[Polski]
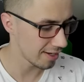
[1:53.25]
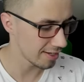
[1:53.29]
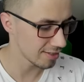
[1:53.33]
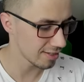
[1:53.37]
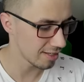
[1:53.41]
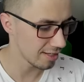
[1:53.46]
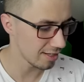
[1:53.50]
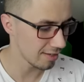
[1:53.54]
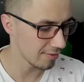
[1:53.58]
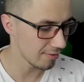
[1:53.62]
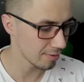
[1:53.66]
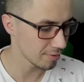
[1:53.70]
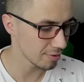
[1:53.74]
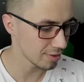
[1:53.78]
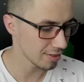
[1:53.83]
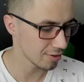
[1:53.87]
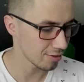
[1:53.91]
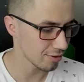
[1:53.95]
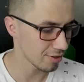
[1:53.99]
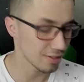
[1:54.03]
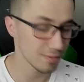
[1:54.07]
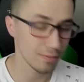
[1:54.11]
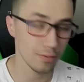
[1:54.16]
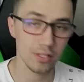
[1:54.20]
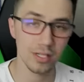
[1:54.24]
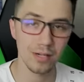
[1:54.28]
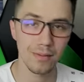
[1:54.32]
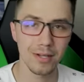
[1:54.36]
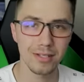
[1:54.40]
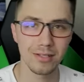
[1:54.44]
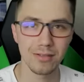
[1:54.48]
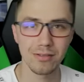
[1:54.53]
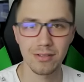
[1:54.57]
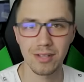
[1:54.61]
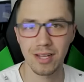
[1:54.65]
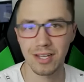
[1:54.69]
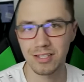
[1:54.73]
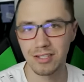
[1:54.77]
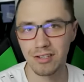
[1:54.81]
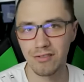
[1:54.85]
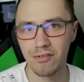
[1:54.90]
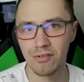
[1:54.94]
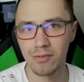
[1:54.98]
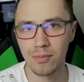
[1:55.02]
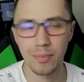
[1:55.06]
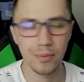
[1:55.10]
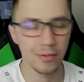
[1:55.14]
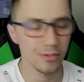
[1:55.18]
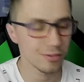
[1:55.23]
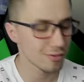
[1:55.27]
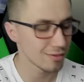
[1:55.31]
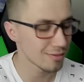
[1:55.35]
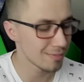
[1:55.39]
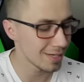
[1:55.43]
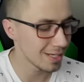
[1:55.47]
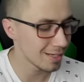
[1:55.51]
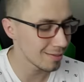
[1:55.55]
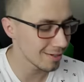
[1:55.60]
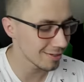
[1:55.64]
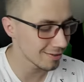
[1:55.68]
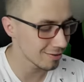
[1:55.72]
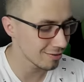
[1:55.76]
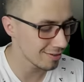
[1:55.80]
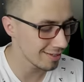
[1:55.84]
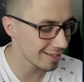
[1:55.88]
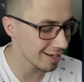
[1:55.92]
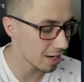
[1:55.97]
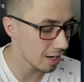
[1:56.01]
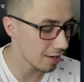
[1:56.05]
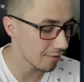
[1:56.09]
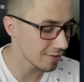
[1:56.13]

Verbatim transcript: Jeśli wam się to nie spodoba, to dajcie info, po prostu zmienimy na coś innego,